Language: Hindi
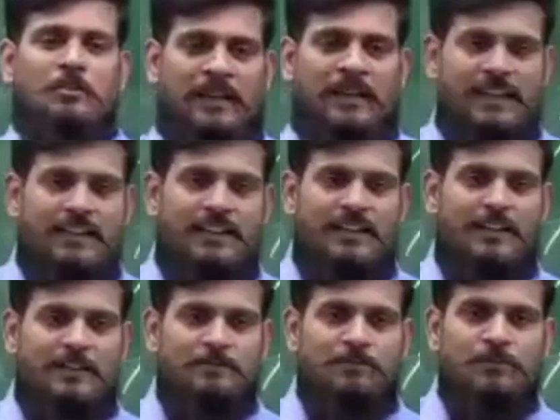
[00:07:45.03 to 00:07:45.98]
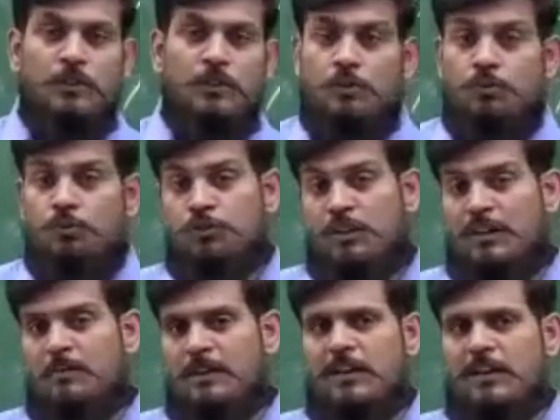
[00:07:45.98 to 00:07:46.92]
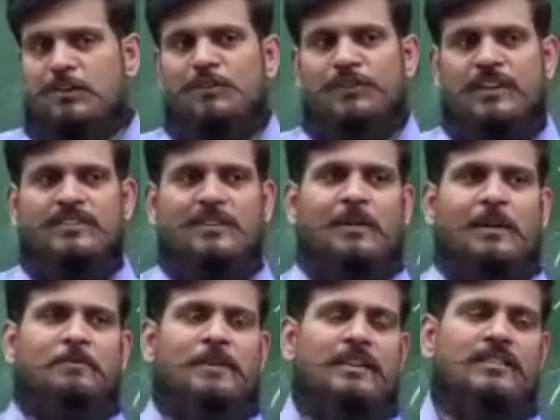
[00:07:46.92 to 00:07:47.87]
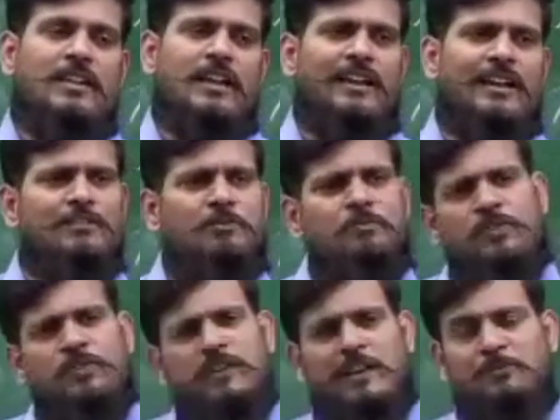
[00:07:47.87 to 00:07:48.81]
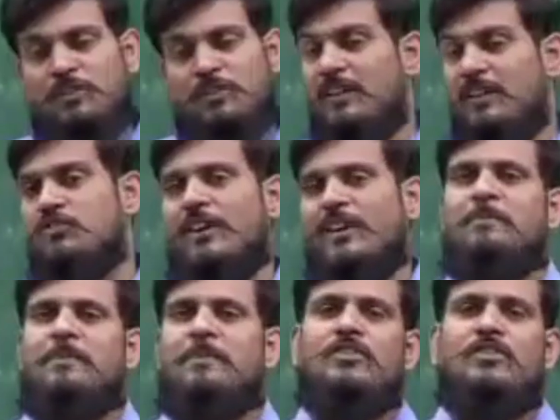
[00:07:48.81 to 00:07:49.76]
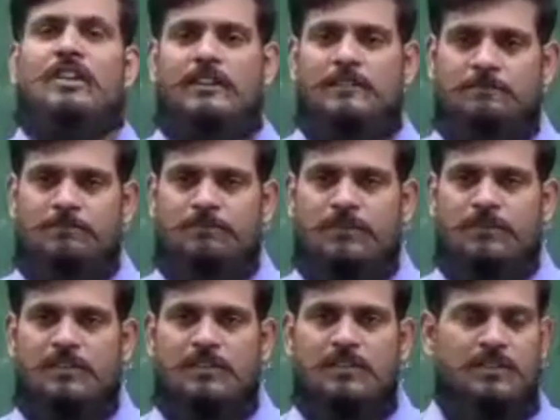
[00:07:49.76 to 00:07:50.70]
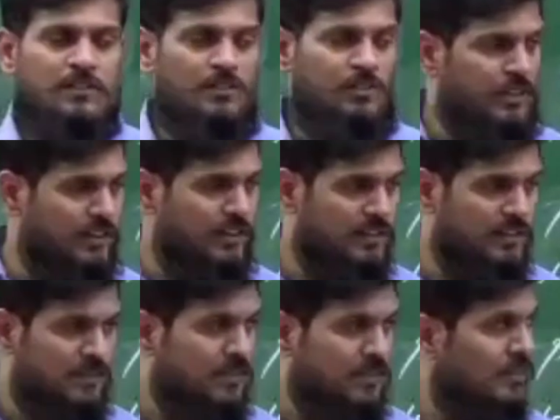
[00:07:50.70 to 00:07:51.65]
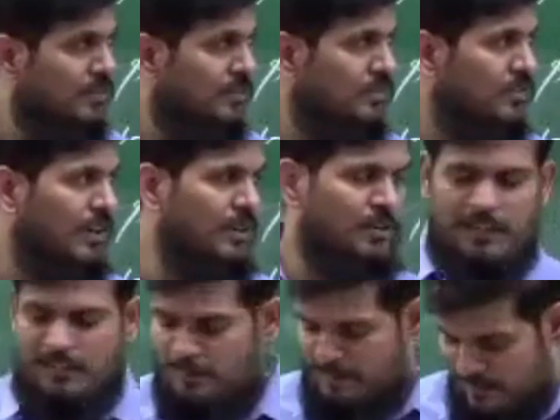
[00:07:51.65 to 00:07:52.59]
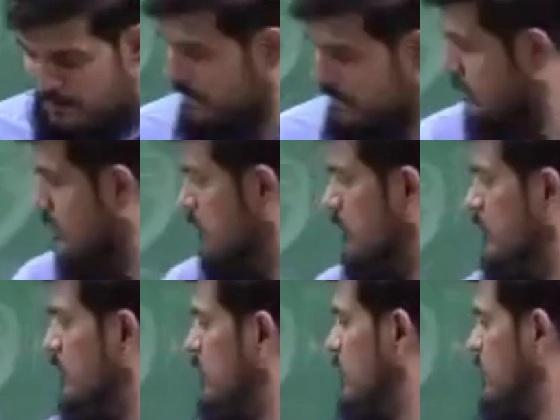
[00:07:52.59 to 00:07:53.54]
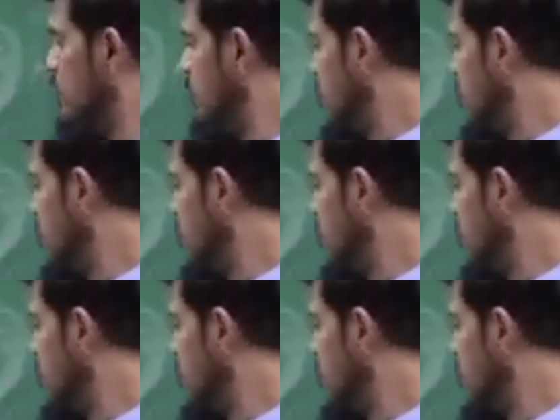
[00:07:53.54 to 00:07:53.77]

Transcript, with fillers: कि नहीं आया उस लेवल का कॉन्फिडेंस जब आपके अंदर आएगा तो फिर आप सही ट्रैक पर चलेंगे ठीक है चले आगे बढ़े तो भैया ये